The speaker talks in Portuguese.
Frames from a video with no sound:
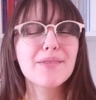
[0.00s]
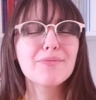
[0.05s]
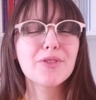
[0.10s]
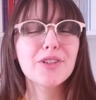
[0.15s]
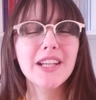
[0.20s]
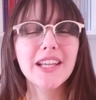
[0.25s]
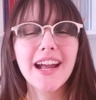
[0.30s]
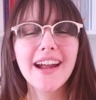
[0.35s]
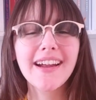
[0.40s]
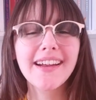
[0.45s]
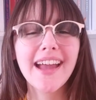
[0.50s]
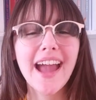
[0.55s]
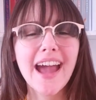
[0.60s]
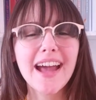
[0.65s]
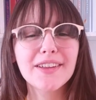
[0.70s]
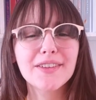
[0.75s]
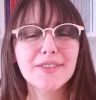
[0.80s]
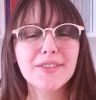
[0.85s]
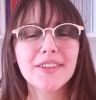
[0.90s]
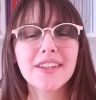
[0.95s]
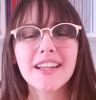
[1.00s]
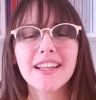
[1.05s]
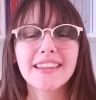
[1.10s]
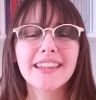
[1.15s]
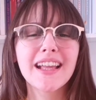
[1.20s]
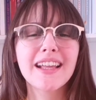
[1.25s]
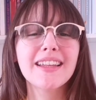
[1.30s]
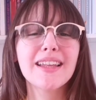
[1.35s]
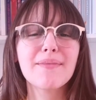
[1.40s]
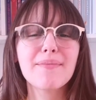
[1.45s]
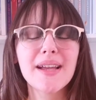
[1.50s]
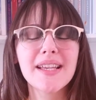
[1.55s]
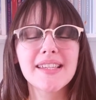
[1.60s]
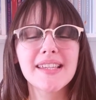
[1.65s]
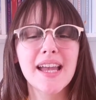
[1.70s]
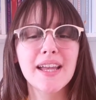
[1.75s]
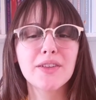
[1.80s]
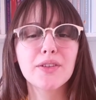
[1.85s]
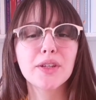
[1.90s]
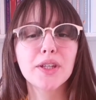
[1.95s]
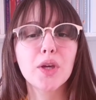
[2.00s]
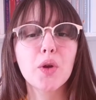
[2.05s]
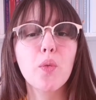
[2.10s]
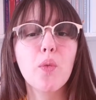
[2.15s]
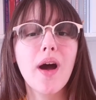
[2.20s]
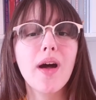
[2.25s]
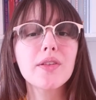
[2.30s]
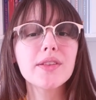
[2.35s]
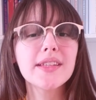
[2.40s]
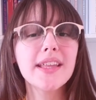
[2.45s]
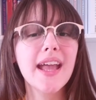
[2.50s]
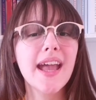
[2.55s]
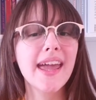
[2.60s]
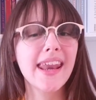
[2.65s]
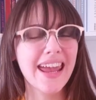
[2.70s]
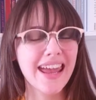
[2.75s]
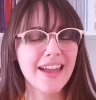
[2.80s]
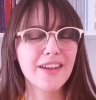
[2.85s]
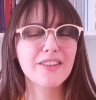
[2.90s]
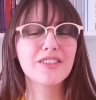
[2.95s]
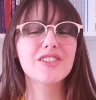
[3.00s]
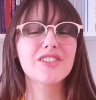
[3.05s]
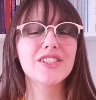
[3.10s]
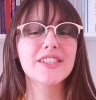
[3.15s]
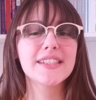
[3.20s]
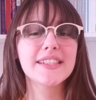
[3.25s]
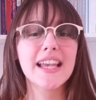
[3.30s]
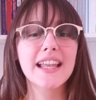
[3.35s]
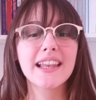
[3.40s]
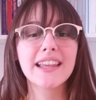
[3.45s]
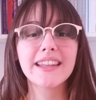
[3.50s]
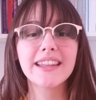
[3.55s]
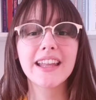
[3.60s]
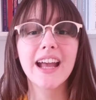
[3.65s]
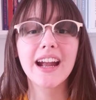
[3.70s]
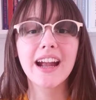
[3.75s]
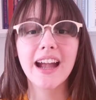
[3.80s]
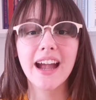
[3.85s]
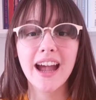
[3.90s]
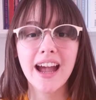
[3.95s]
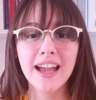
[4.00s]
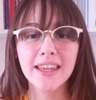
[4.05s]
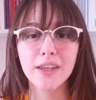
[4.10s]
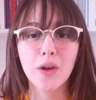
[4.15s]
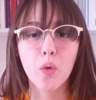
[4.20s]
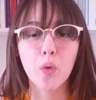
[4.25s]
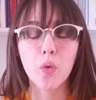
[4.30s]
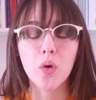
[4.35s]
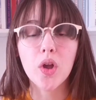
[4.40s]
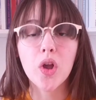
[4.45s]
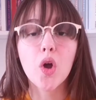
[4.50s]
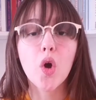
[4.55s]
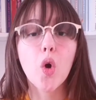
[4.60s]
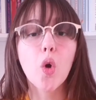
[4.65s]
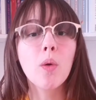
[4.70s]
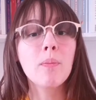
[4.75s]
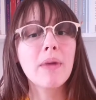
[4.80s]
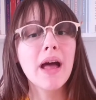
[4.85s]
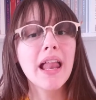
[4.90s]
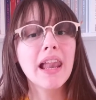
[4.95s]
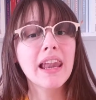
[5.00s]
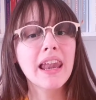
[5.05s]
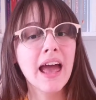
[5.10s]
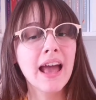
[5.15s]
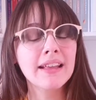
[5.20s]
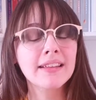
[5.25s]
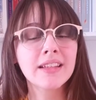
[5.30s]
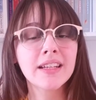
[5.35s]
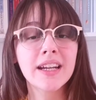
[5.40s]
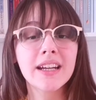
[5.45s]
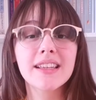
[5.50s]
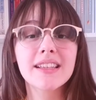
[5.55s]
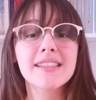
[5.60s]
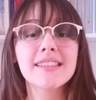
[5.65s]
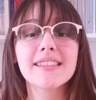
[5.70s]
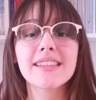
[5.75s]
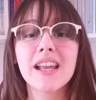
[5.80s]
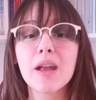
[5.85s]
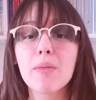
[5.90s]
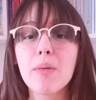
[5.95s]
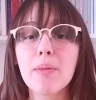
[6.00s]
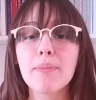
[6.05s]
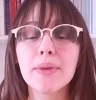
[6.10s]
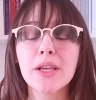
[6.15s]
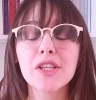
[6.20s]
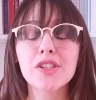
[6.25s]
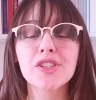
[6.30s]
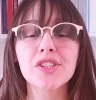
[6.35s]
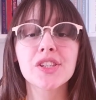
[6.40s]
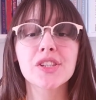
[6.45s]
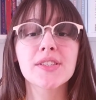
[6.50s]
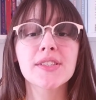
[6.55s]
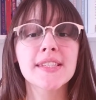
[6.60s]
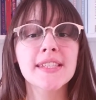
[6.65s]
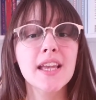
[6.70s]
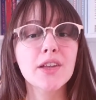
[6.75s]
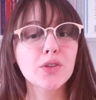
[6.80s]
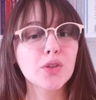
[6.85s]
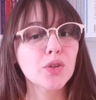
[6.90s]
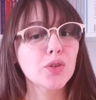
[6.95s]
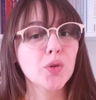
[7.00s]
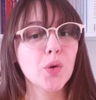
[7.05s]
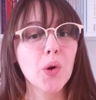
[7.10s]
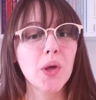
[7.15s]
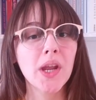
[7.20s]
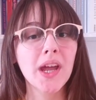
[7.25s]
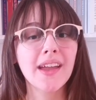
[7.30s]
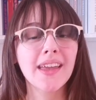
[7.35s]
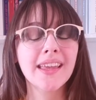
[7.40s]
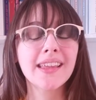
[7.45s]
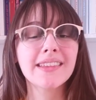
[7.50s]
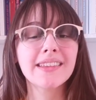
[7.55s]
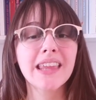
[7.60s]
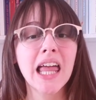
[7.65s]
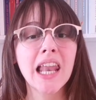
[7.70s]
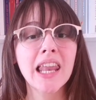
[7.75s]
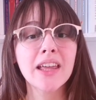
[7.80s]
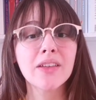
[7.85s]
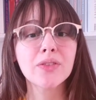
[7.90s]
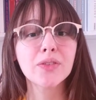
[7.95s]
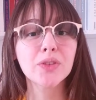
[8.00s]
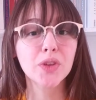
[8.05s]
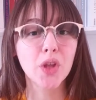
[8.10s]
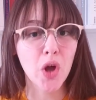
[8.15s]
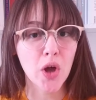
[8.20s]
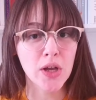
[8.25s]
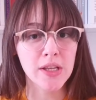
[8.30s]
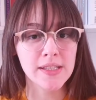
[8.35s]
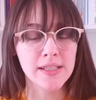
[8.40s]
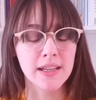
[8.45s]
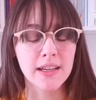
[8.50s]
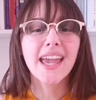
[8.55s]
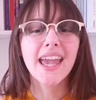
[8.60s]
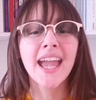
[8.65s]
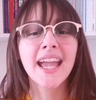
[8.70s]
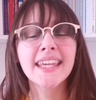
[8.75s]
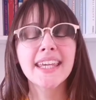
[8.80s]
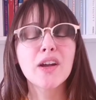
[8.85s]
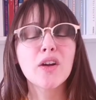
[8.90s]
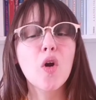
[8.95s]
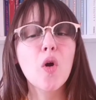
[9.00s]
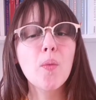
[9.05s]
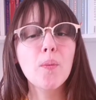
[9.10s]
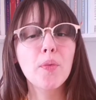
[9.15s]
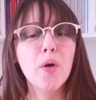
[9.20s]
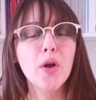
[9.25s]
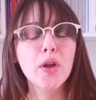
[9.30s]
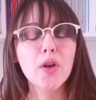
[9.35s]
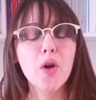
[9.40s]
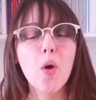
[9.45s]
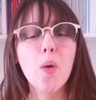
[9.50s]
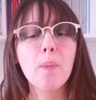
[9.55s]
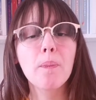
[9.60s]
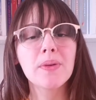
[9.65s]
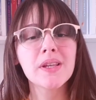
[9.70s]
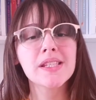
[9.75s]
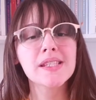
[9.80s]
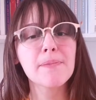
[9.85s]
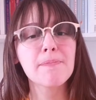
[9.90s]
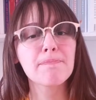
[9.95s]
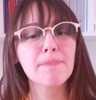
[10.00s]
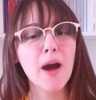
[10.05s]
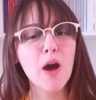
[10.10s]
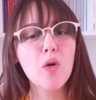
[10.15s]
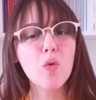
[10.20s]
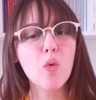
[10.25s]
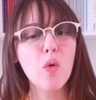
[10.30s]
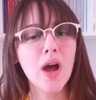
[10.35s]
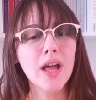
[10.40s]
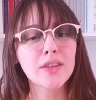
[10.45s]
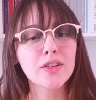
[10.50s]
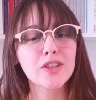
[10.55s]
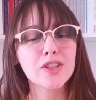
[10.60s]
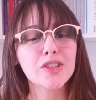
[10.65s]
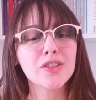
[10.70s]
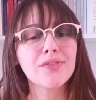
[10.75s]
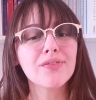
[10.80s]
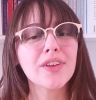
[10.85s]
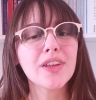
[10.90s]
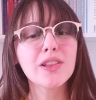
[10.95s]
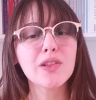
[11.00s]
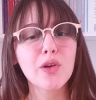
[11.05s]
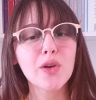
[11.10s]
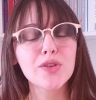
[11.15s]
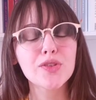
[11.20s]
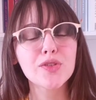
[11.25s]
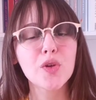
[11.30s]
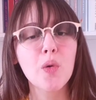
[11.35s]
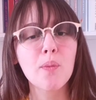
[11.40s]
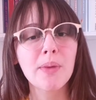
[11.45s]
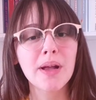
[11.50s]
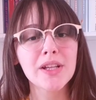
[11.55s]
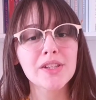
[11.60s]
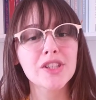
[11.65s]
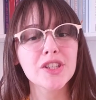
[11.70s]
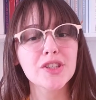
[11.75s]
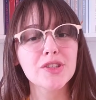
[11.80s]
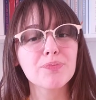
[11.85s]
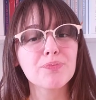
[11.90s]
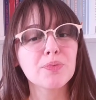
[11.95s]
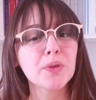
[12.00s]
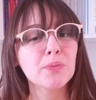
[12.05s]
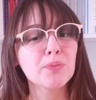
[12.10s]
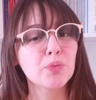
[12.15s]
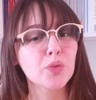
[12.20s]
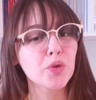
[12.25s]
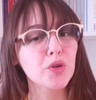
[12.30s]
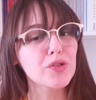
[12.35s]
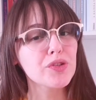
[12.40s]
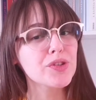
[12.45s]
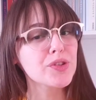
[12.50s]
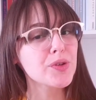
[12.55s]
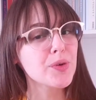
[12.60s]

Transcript: Mulher Gato nada mais é do que o alter ego de Selina Kyle, uma ladra extremamente sedutora e talentosa, e que compõe o principal quadro de vilões combatidos por Bruce